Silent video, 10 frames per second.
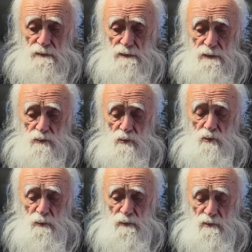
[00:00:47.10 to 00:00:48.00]
И эту
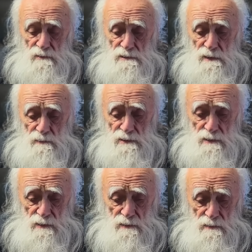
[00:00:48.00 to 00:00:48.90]
копию он
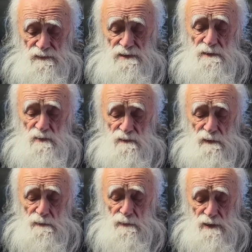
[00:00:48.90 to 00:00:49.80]
снабдил всем
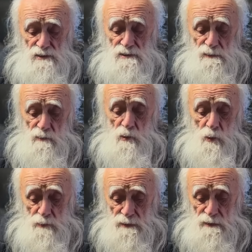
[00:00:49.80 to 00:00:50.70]
своим личным
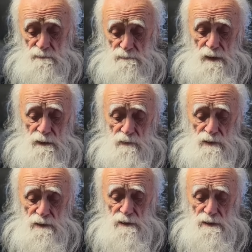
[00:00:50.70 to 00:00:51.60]
опытом. И вот
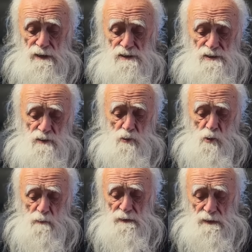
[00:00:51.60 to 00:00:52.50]
этот личный
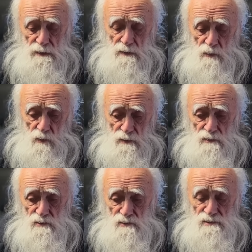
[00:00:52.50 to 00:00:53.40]
опыт,
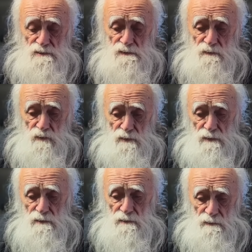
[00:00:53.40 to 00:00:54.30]
он
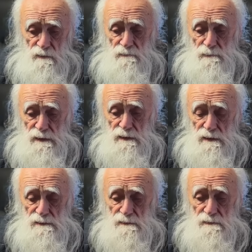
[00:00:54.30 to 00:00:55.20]
существует в
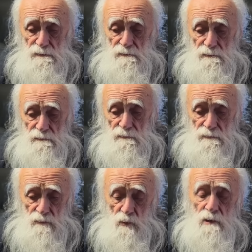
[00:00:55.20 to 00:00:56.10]
монаде
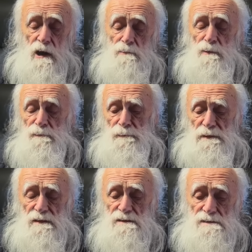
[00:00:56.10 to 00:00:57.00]
ну как бы в
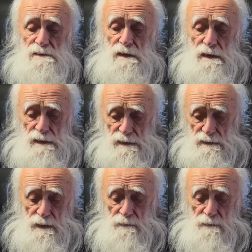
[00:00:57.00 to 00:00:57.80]
потенциале.